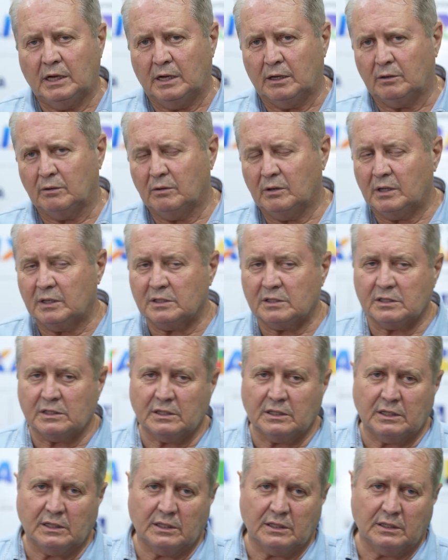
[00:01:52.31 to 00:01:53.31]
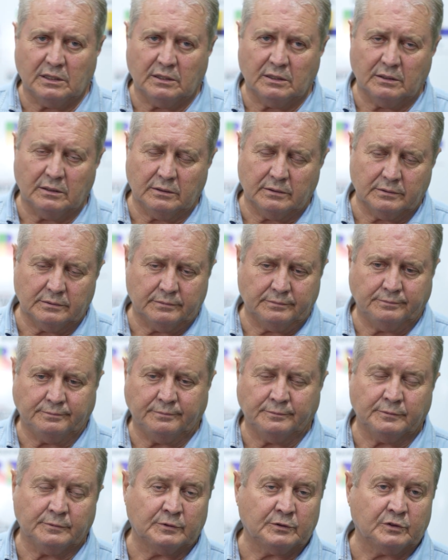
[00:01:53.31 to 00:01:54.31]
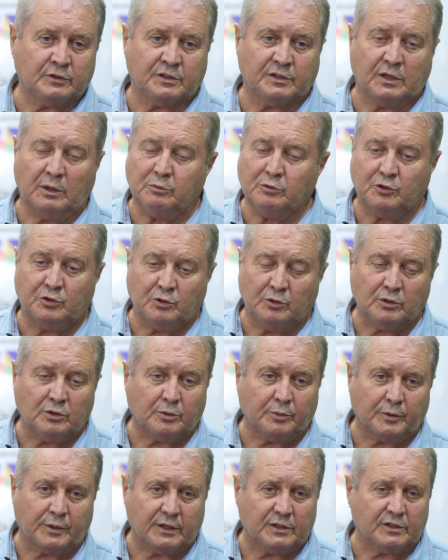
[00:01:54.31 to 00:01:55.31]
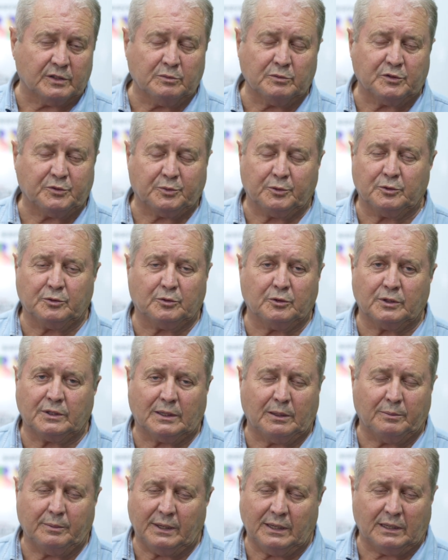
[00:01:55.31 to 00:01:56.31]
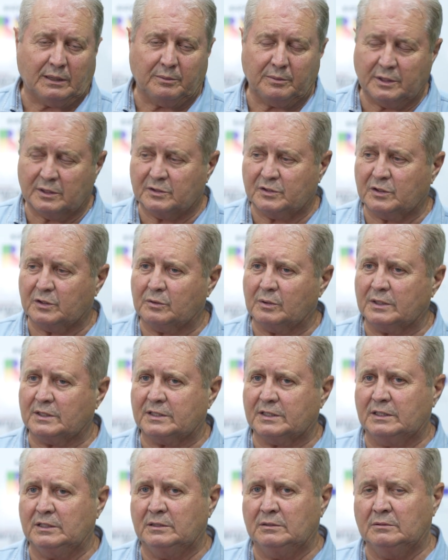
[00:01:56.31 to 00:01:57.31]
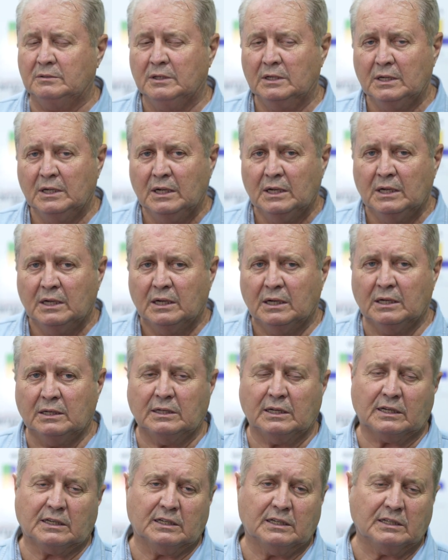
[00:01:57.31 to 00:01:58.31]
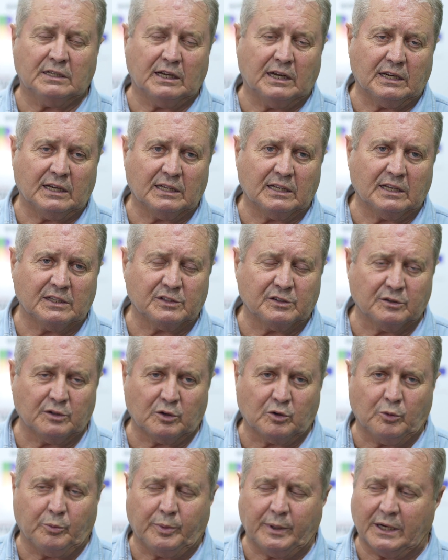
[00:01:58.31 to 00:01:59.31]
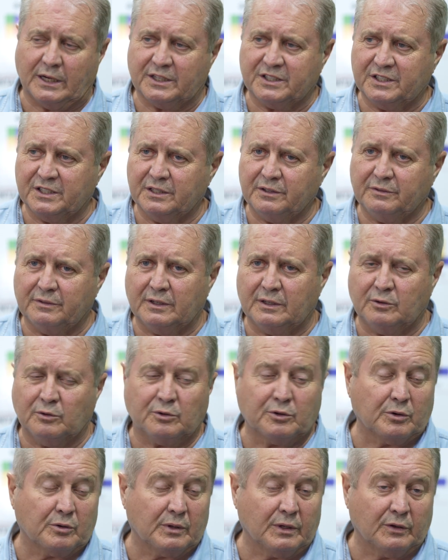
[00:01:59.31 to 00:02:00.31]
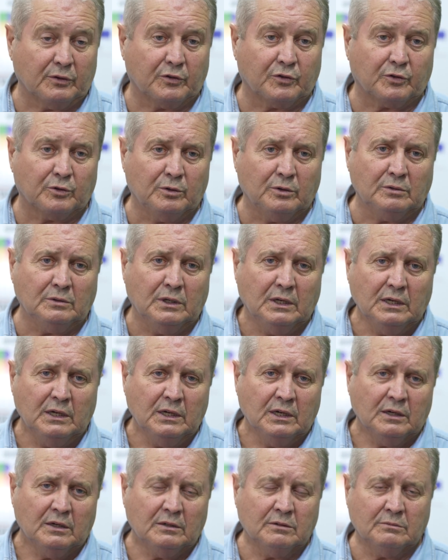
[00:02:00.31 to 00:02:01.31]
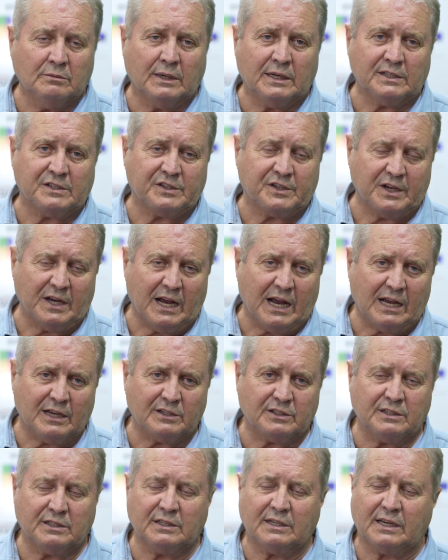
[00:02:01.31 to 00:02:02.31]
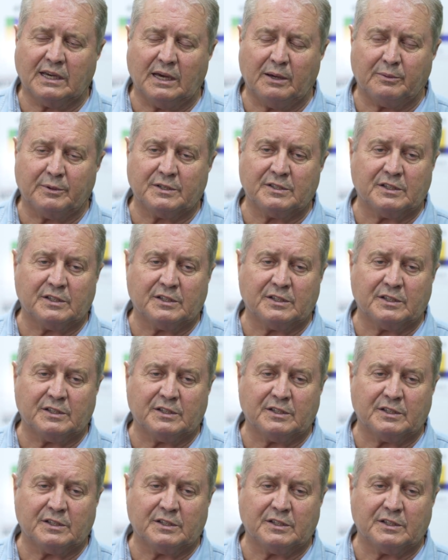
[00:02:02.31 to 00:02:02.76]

É, nós é, estamos juntos, porque somos produtor também na mesma situação é da grande área de ação da cooperativa, no Rio Grande do Sul, uma estiagem, quebra